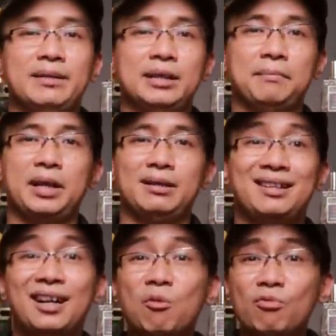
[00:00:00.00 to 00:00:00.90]
thì mình
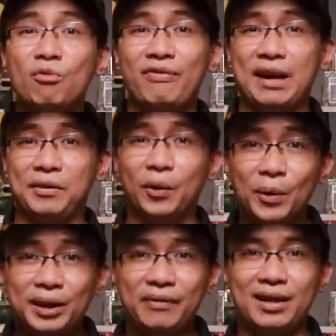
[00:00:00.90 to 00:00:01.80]
không phản
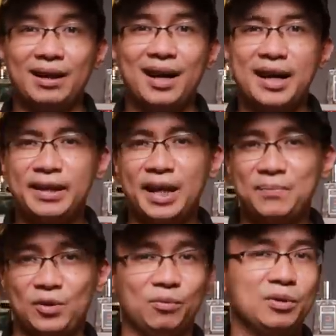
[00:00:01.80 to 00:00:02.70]
đối cái việc các anh em
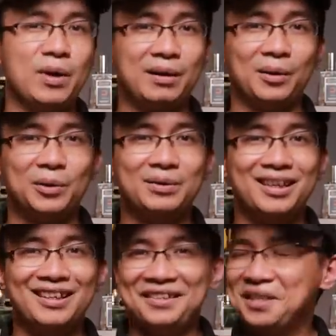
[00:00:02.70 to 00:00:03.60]
sử dụng nước hoa clone
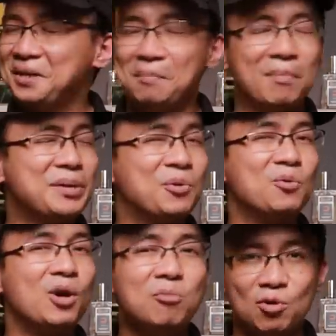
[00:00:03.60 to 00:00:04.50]
nhưng mình cũng
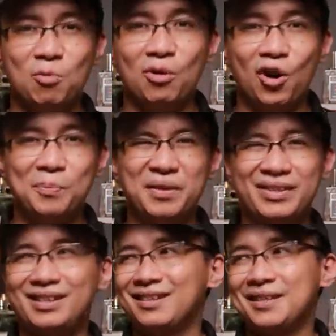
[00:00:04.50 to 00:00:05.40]
không ủng hộ bởi
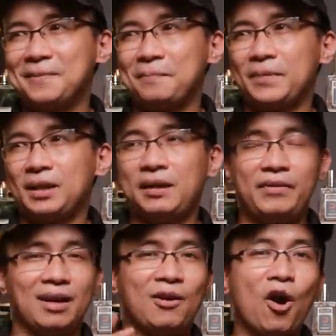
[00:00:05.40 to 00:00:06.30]
vì cái
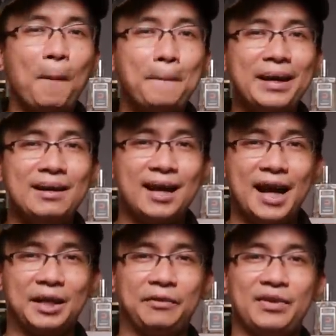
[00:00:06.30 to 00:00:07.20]
việc copy
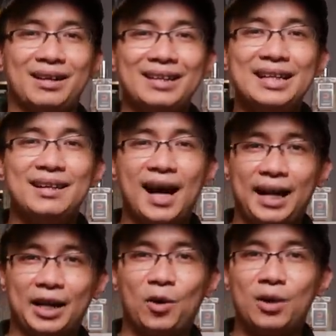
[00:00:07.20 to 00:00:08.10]
lại cái việc đi lại
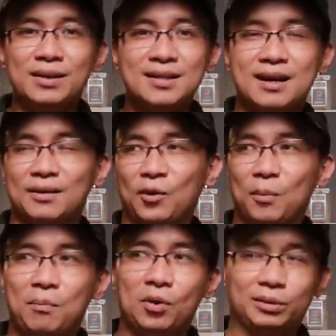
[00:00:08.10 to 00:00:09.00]
cái con đường của
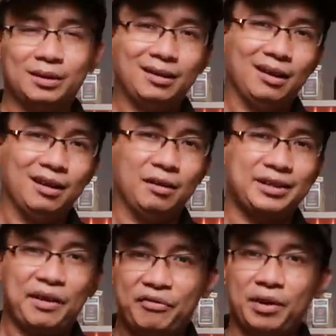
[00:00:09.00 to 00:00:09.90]
một uh,
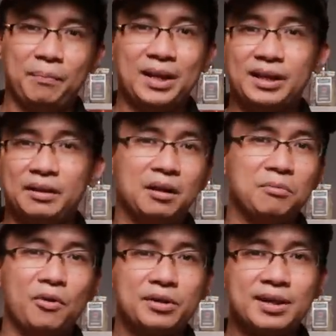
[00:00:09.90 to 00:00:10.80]
sản phẩm đã thành
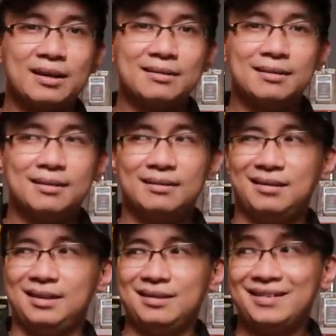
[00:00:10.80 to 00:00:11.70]
công có sẵn
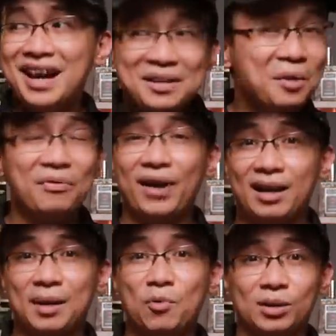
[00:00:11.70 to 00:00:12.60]
thì đấy không phải
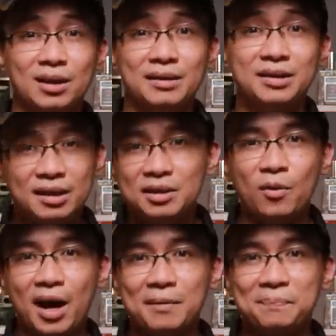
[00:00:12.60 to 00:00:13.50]
là một người chơi nước
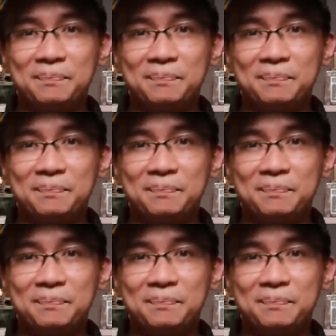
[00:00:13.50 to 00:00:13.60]
hoa